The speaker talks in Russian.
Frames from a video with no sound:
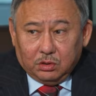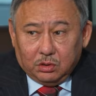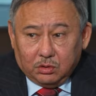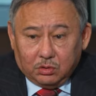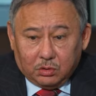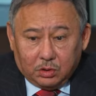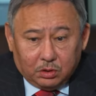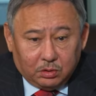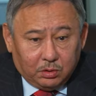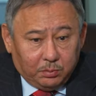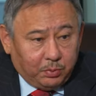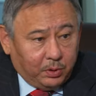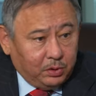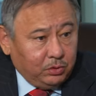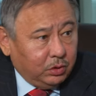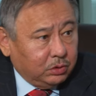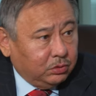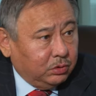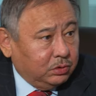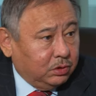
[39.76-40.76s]
э, это
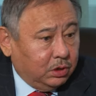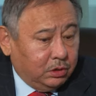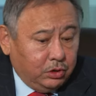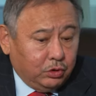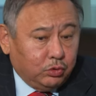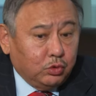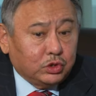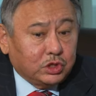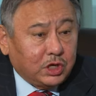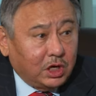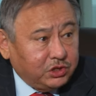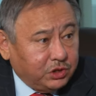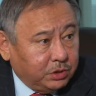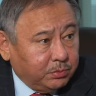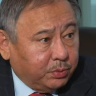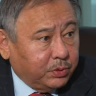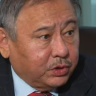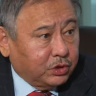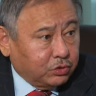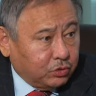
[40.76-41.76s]
полет у них лягушачий
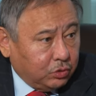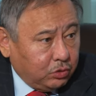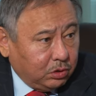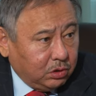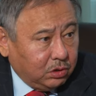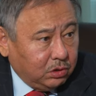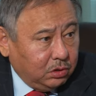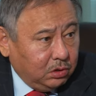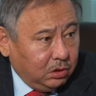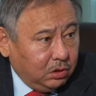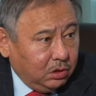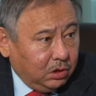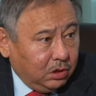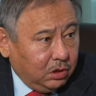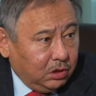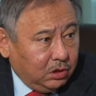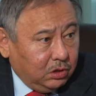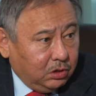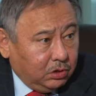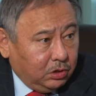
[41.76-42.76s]
прыжок.
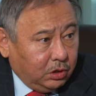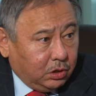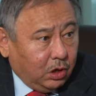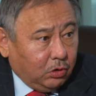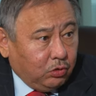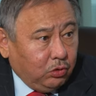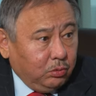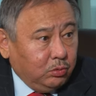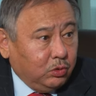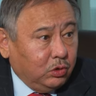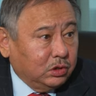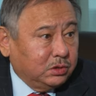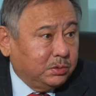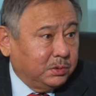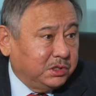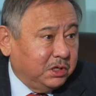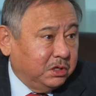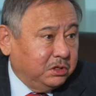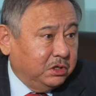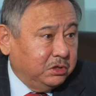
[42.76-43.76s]
В никаком
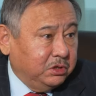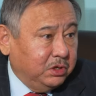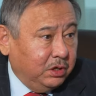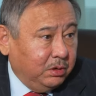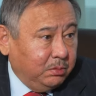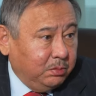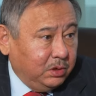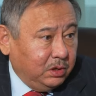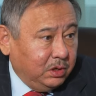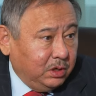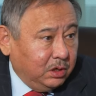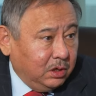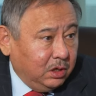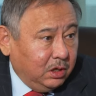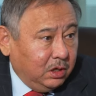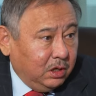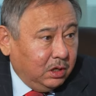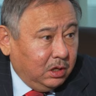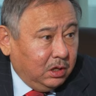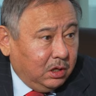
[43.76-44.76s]
космосе они не были.
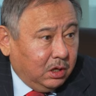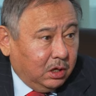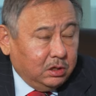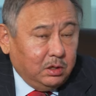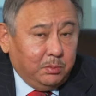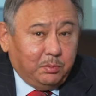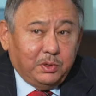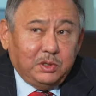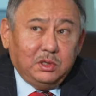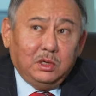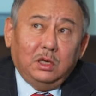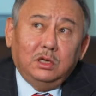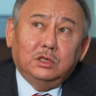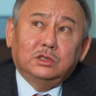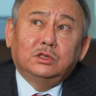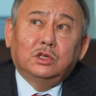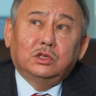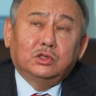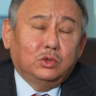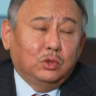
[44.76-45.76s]
Они
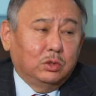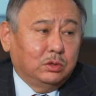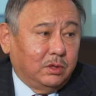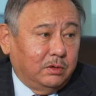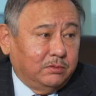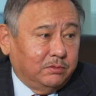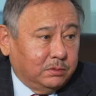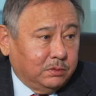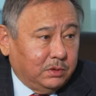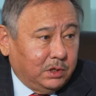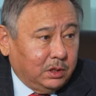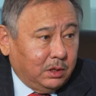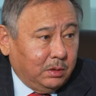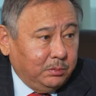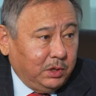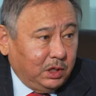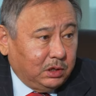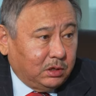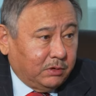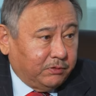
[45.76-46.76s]
поднялись на 100 там,
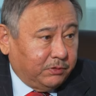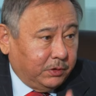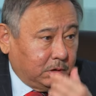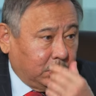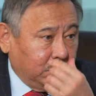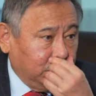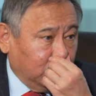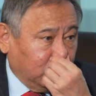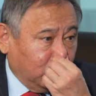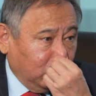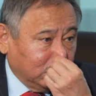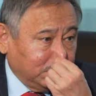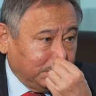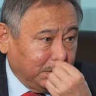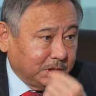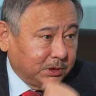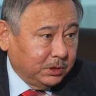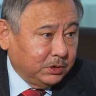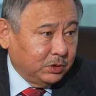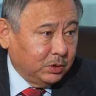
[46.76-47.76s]
километров. Это не
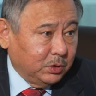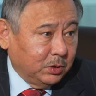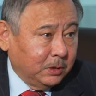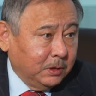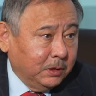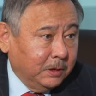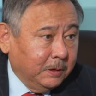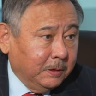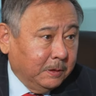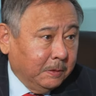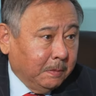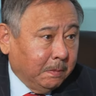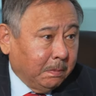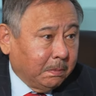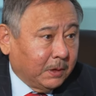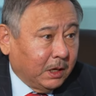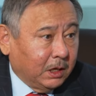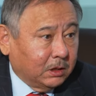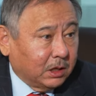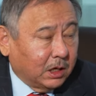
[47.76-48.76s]
космос еще.
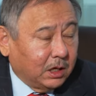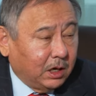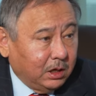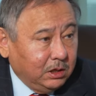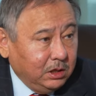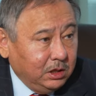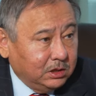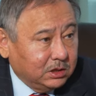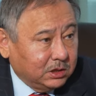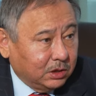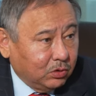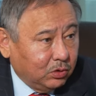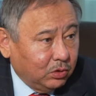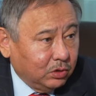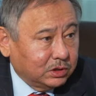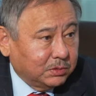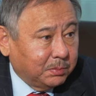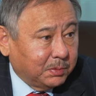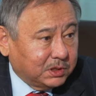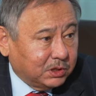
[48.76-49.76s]
Это граница
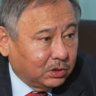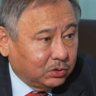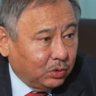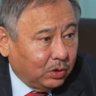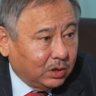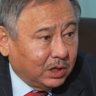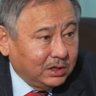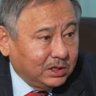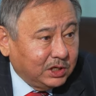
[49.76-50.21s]
космоса только